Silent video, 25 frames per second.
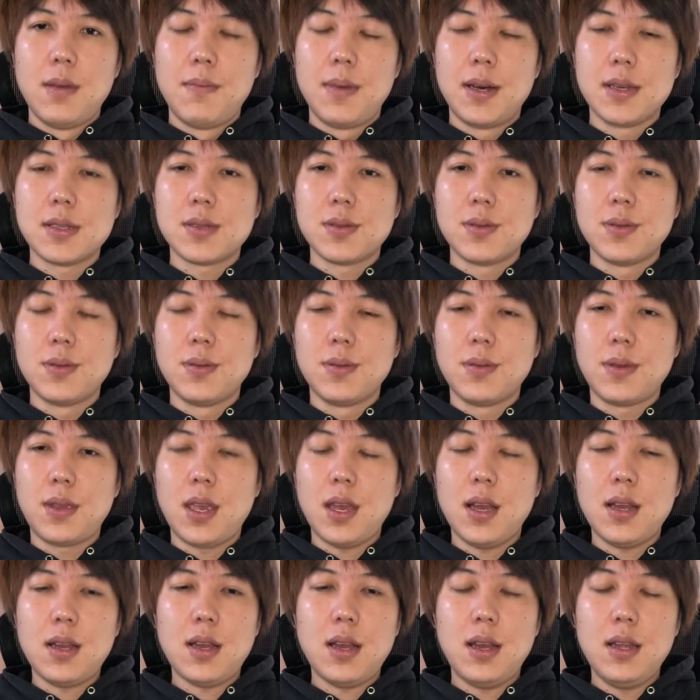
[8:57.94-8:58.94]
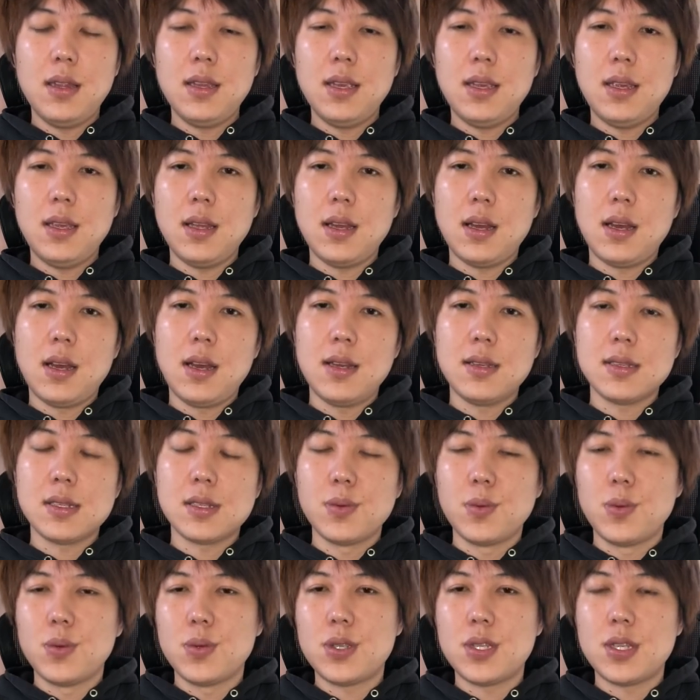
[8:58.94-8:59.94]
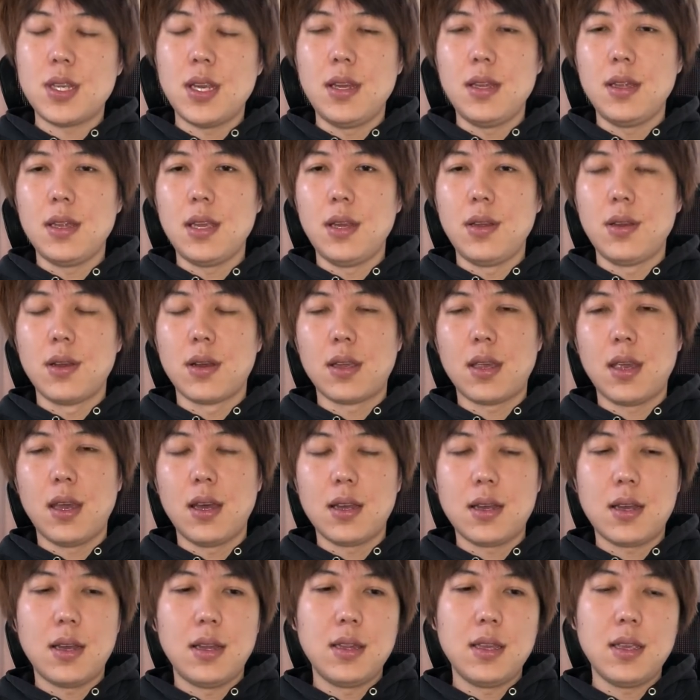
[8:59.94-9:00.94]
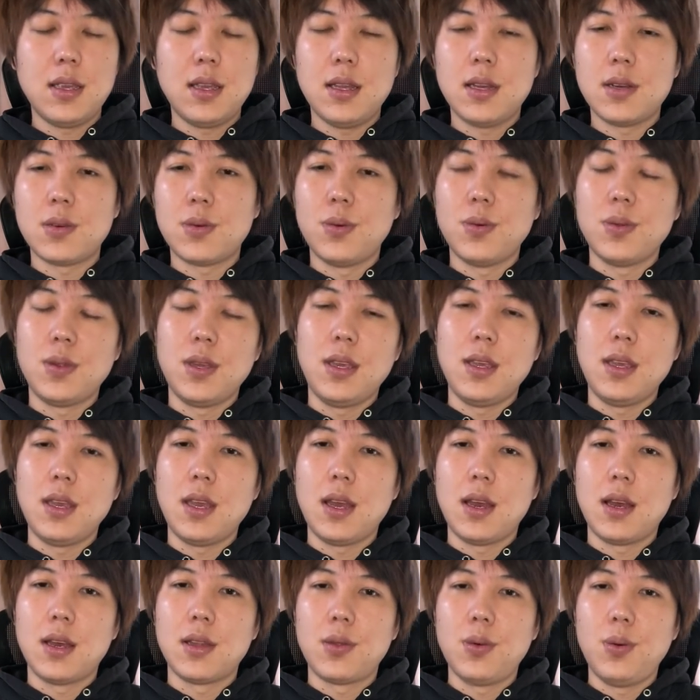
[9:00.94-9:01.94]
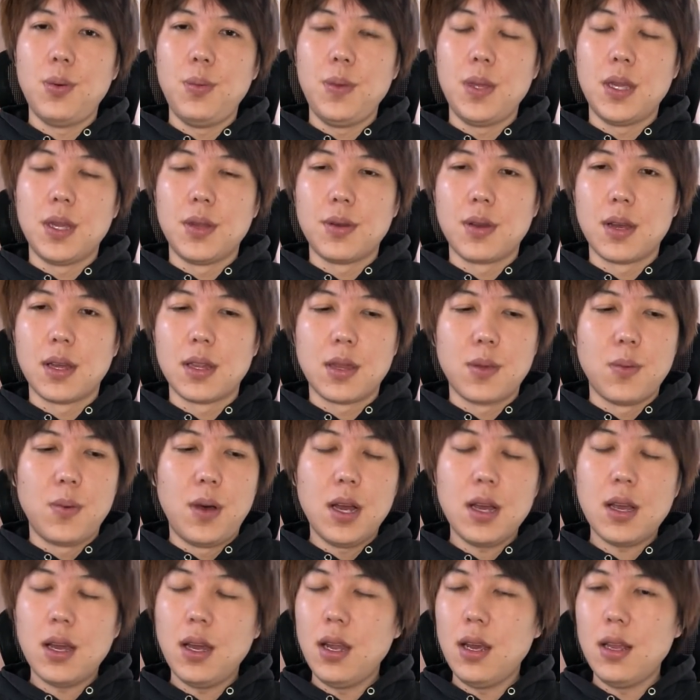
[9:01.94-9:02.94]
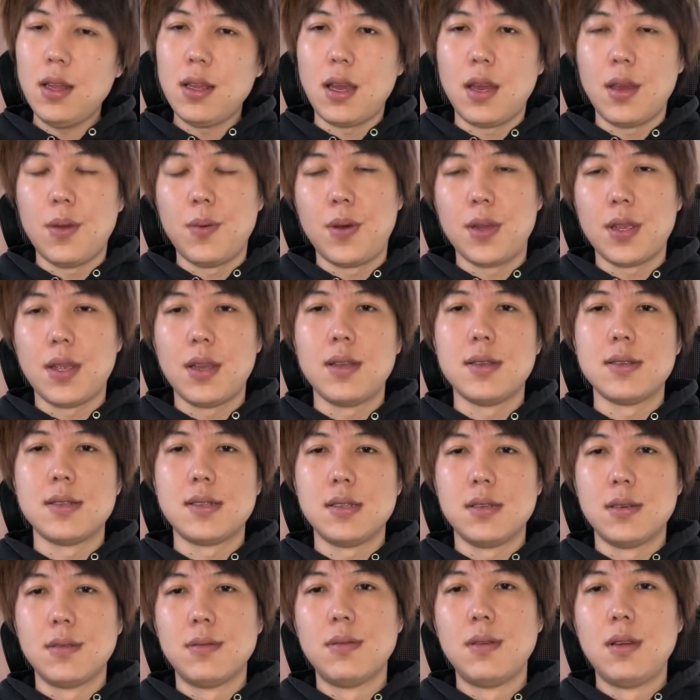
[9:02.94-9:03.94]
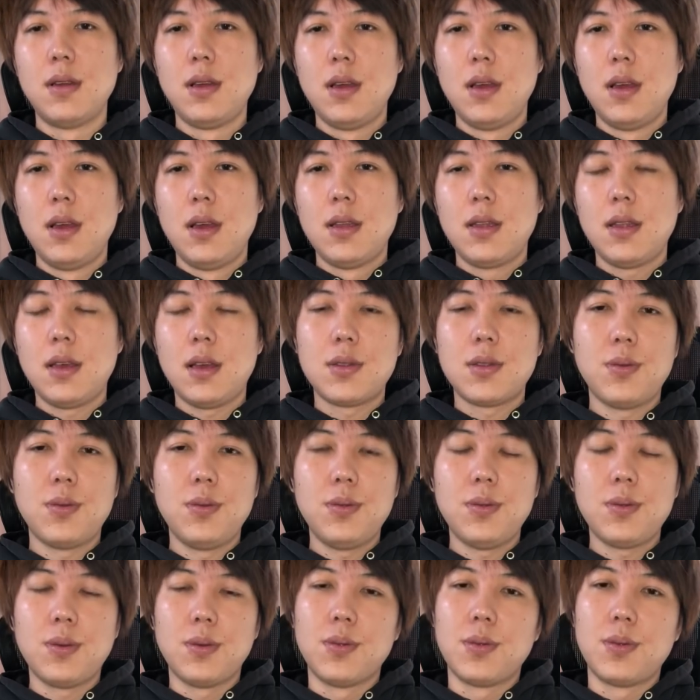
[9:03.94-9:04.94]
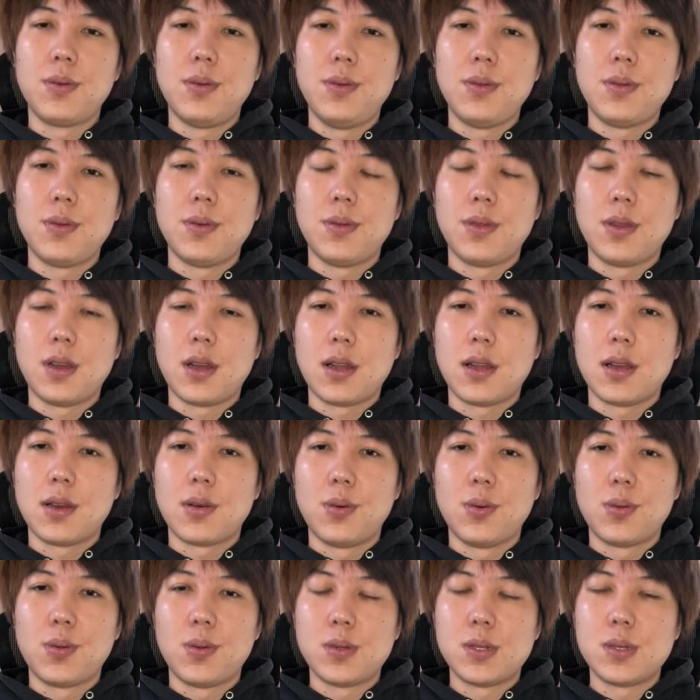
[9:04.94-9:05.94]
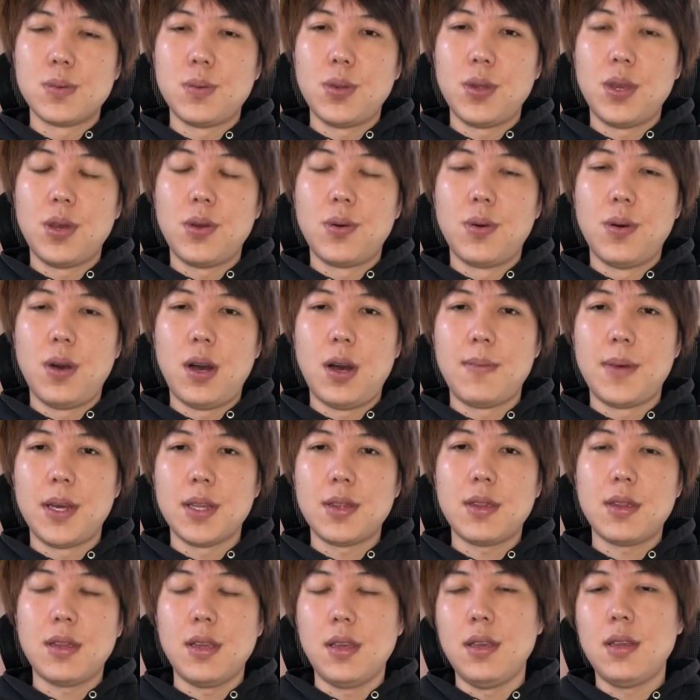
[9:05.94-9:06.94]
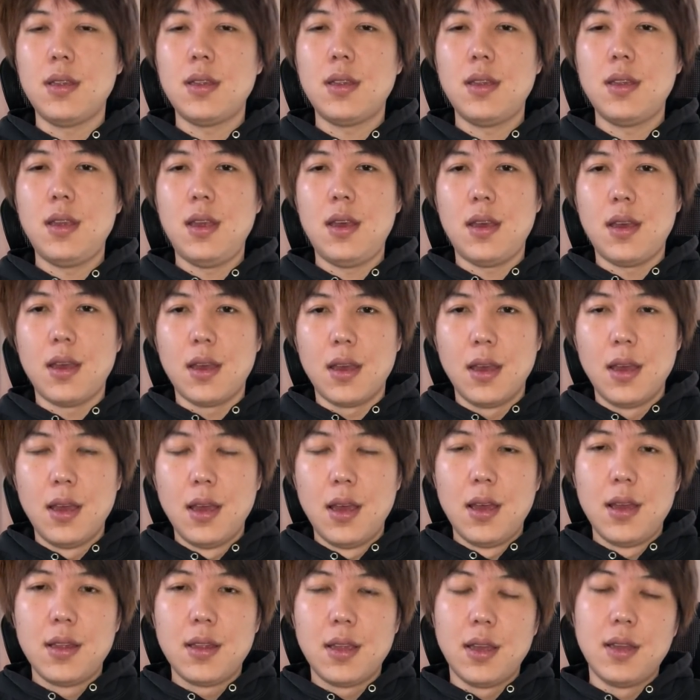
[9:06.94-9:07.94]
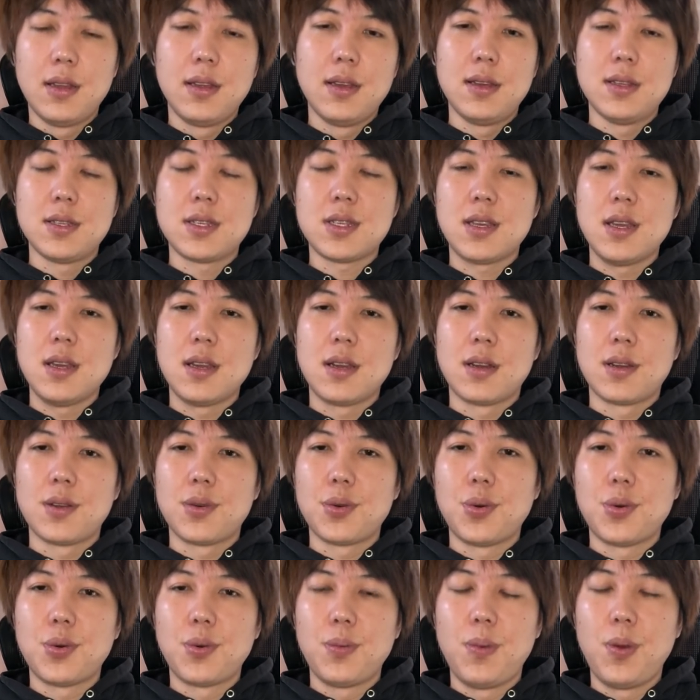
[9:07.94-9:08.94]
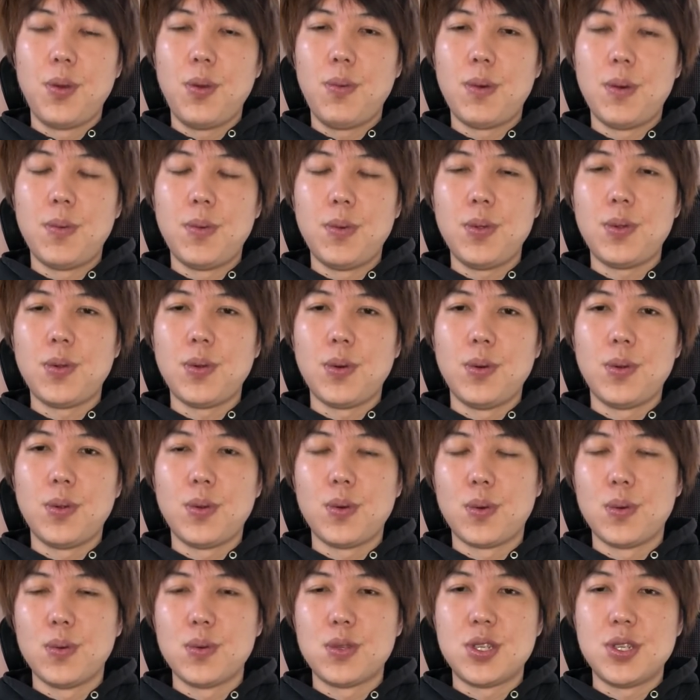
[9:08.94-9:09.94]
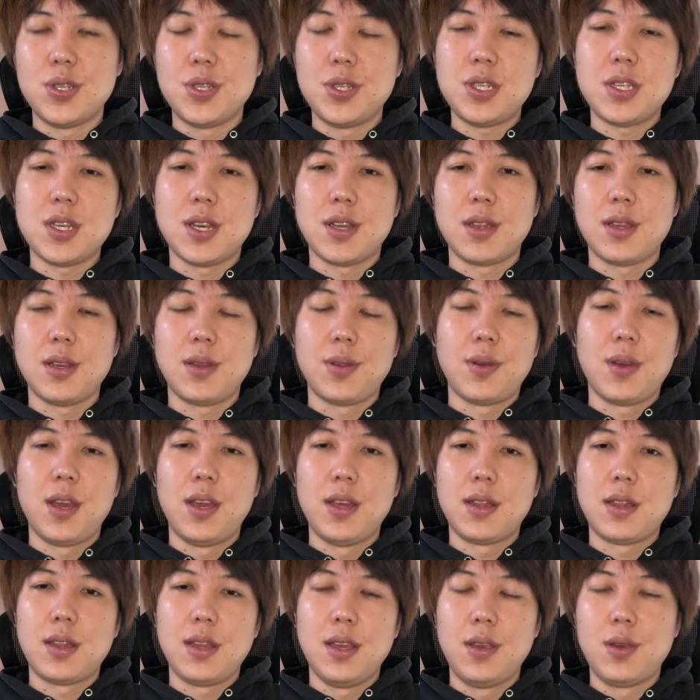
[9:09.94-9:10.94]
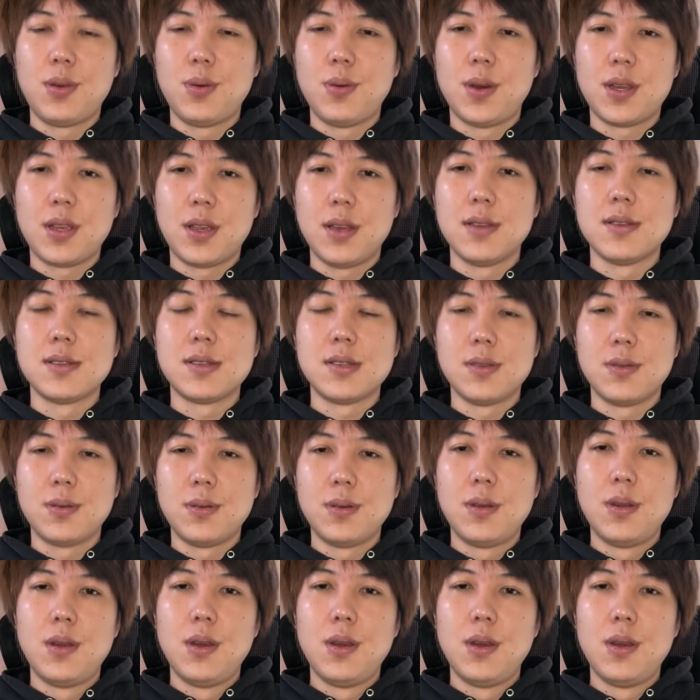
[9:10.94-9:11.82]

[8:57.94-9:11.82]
まあその客観的なその視点っていうのが客観的なこう人間がどう見てるかってわからないわけですよだんどんどんどんだからこうどつぼにこうはまっていってで NHK から国民を守る党のこう支持者っていうのは減っていくわけですよ